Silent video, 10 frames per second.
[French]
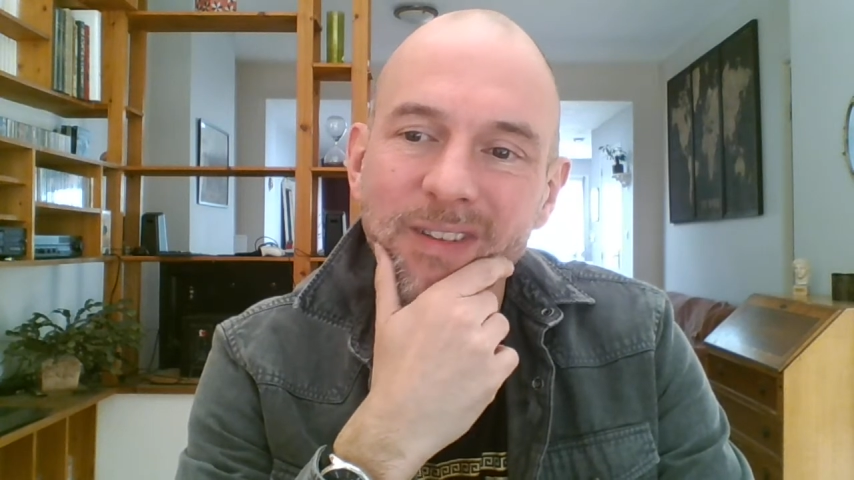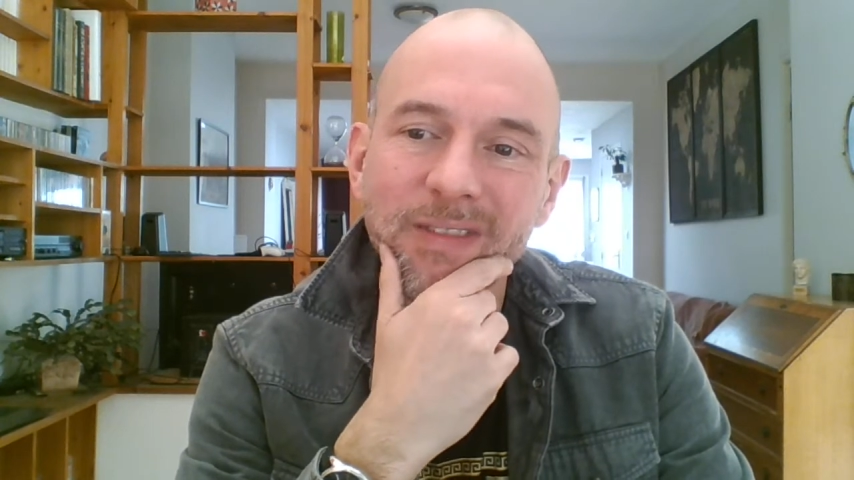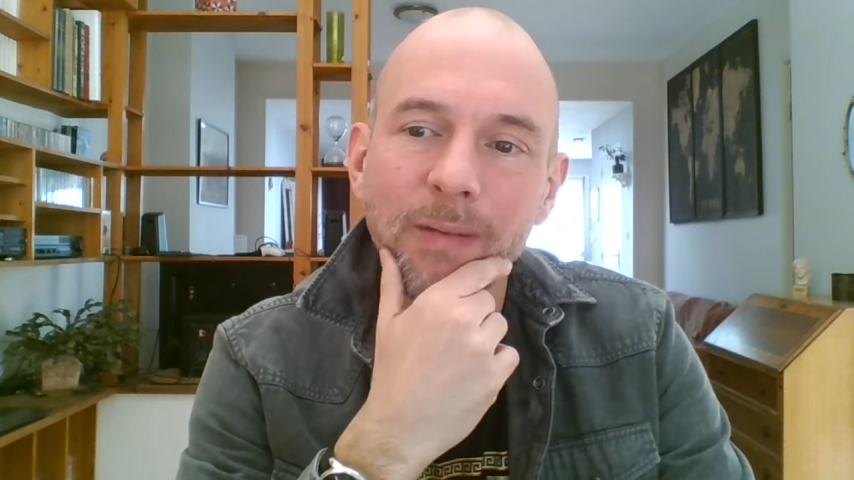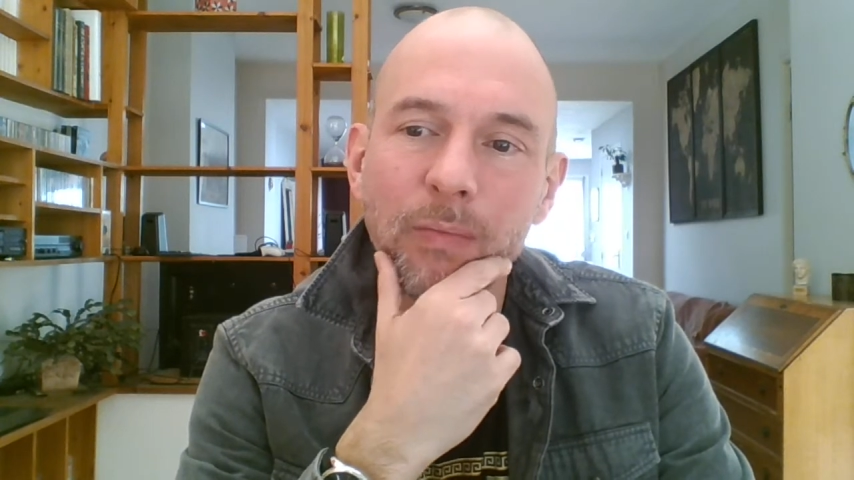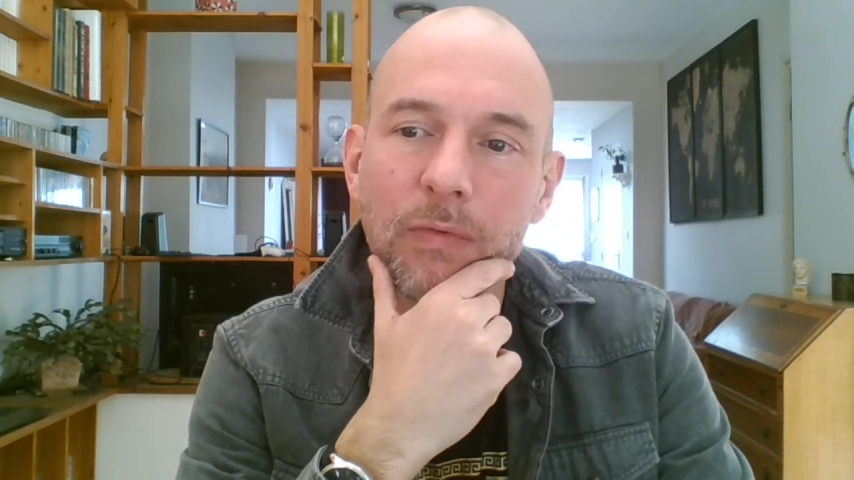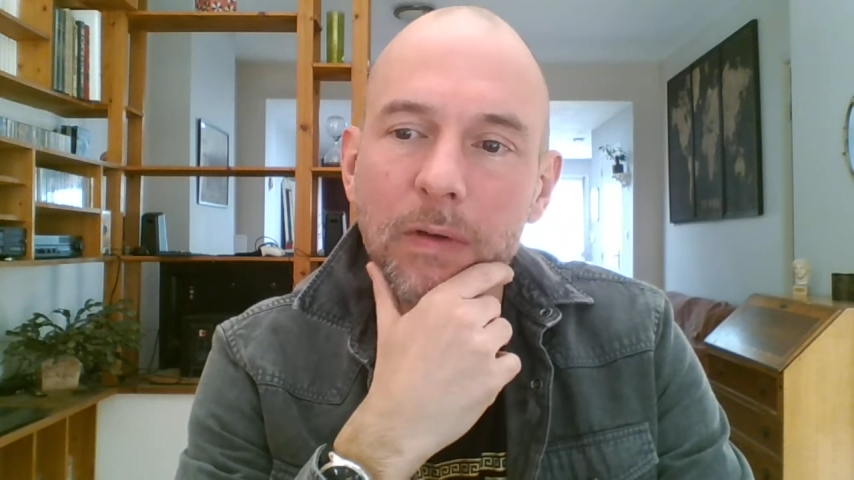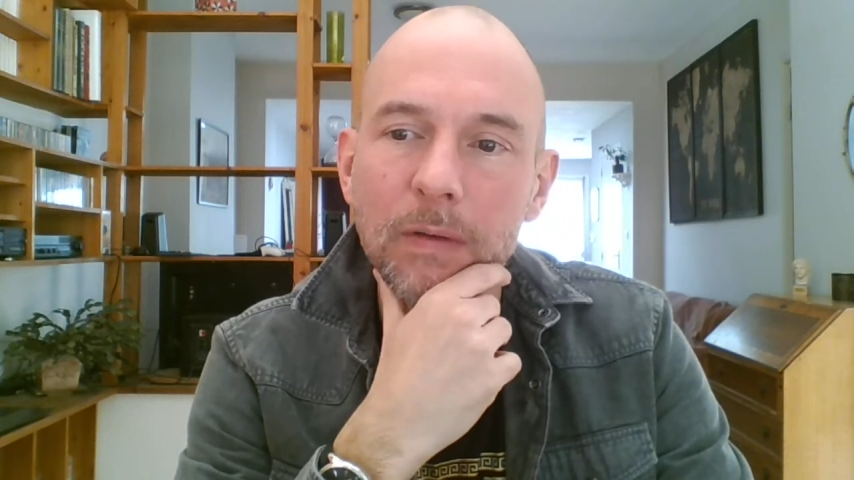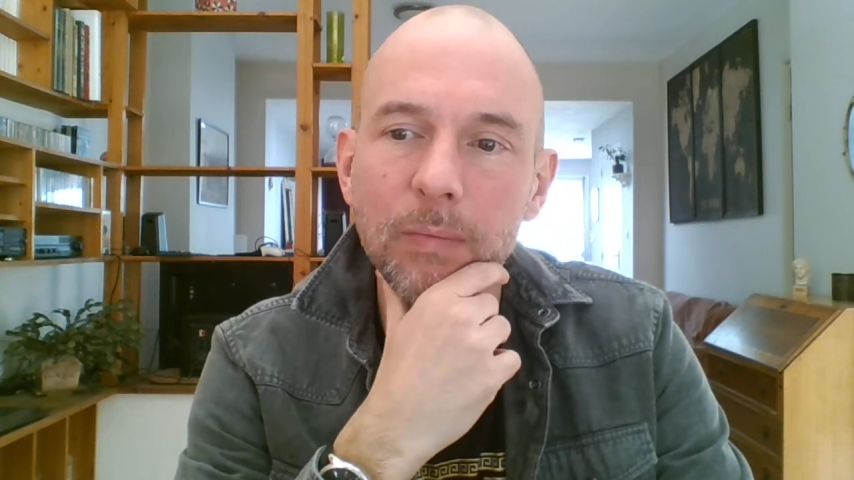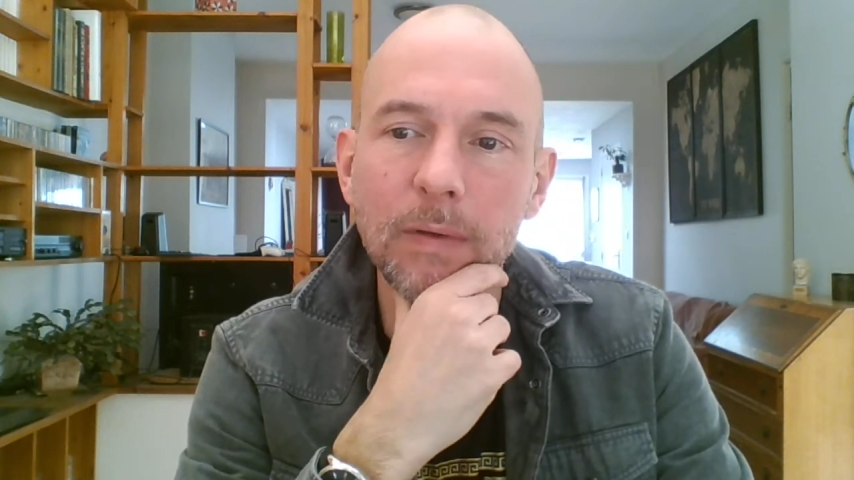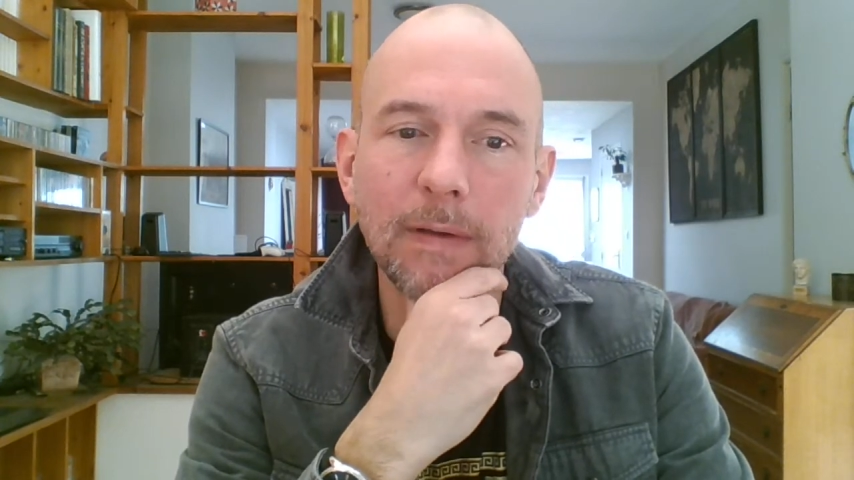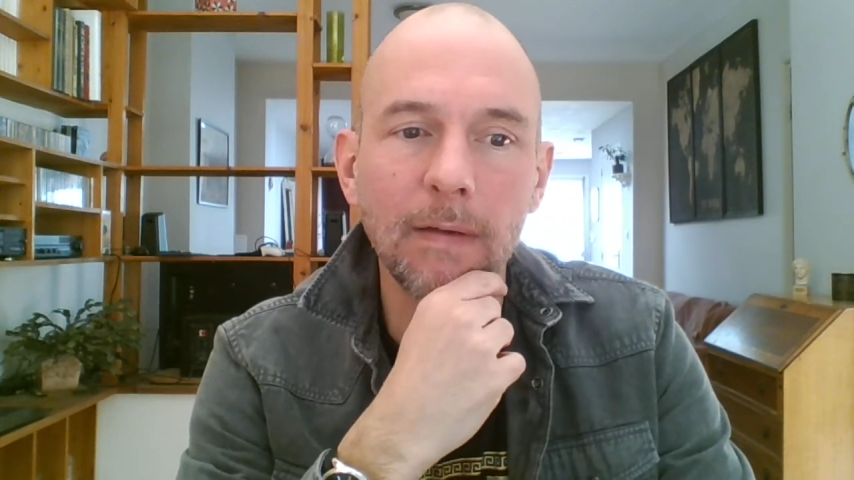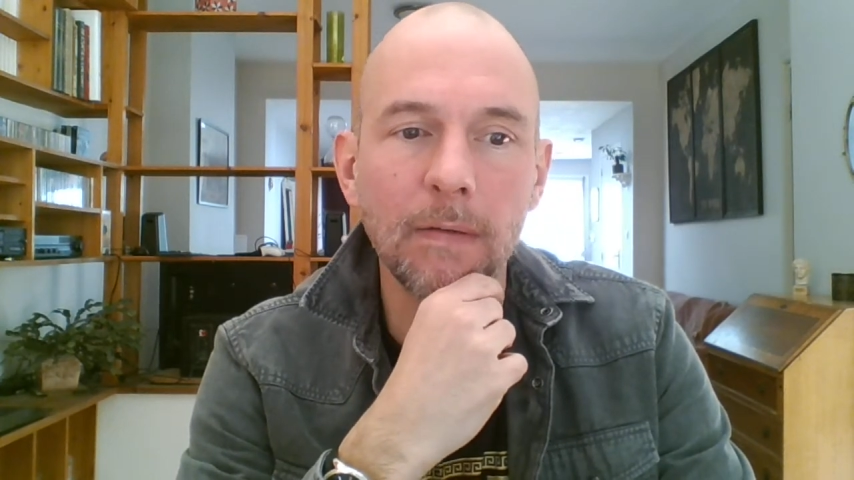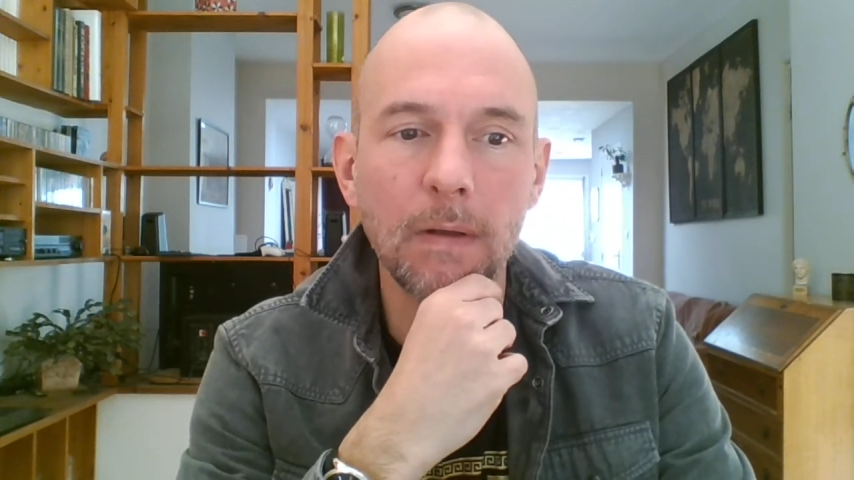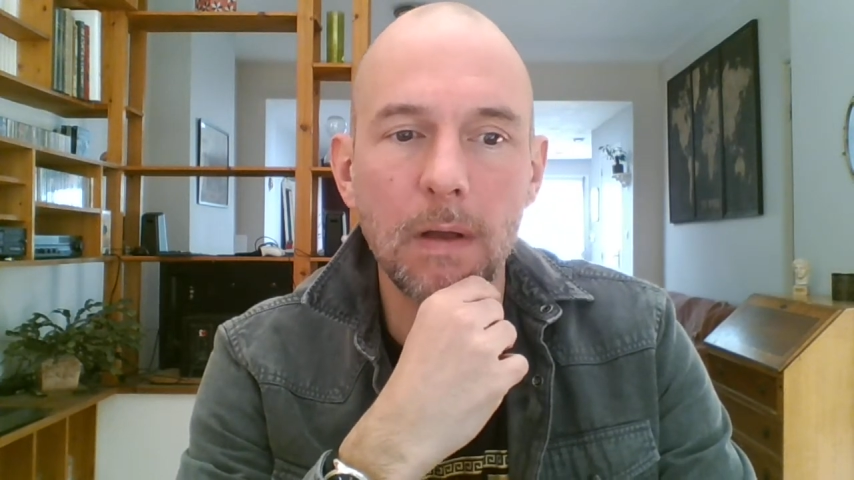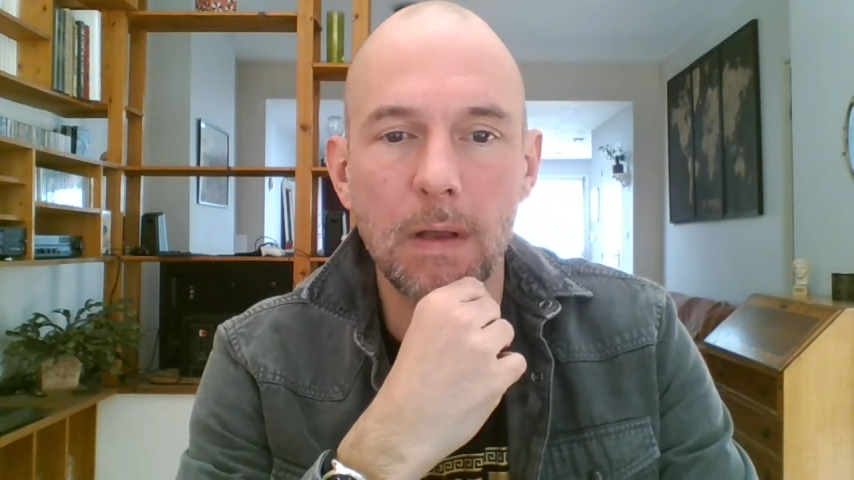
donc il y a plusieurs hypothèses